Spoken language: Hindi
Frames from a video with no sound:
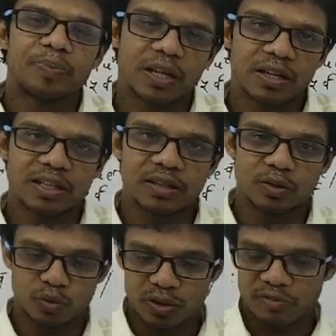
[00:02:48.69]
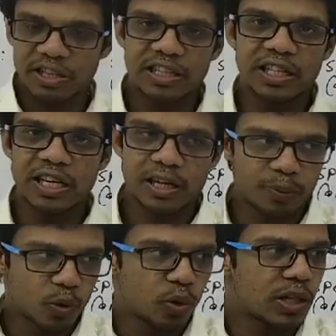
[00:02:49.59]
दूसरे व्यक्ति के
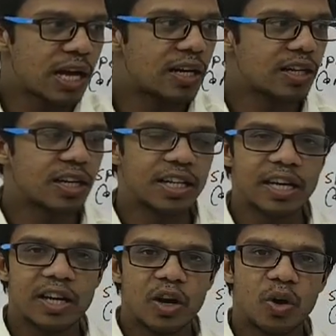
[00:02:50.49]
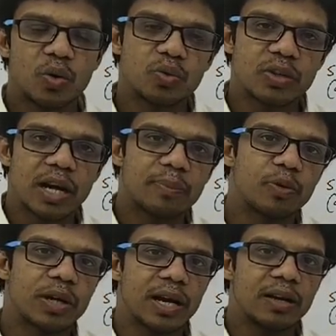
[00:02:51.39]
कपड़ों को धारण करके और उसका
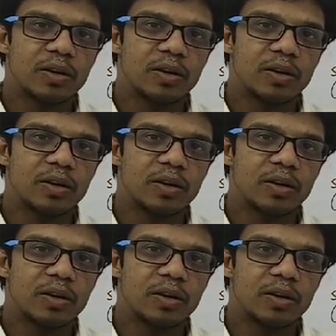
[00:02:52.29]
आपको क्या